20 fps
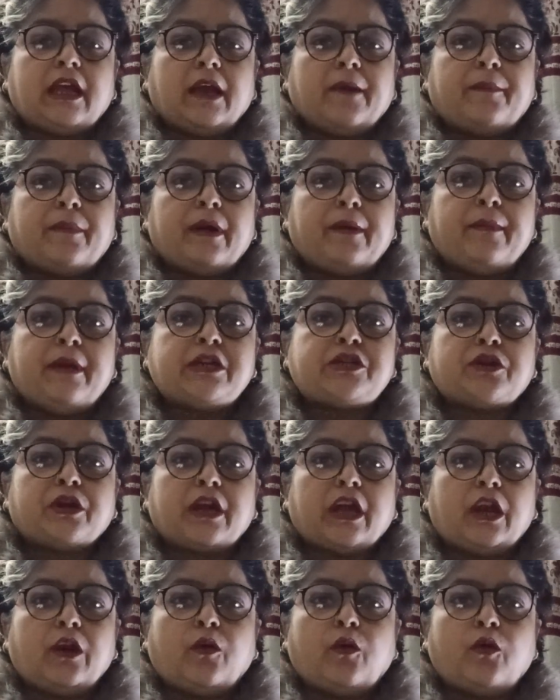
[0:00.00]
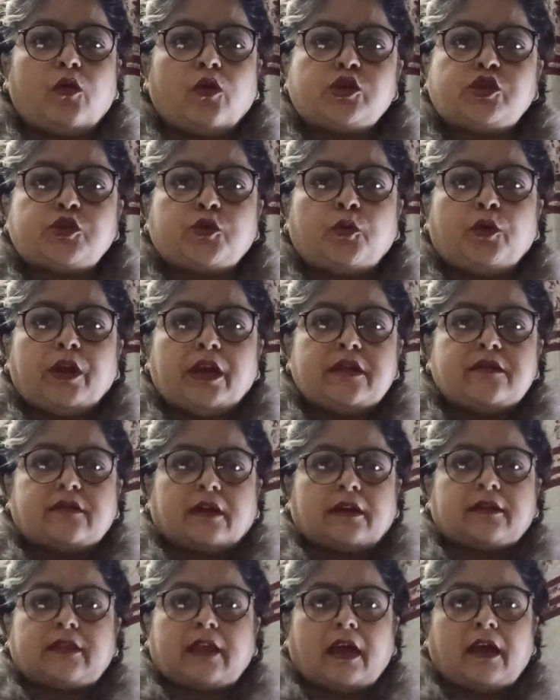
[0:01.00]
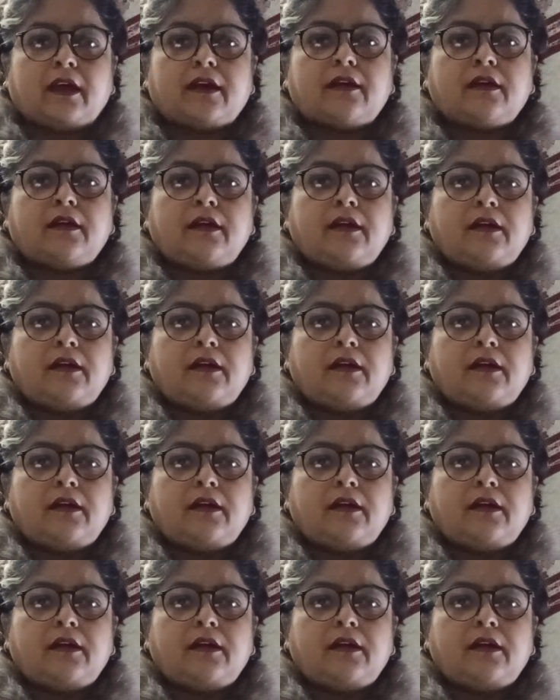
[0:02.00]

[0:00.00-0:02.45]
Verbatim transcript: के परमेश्वर के लोगों को छू नहीं सकता है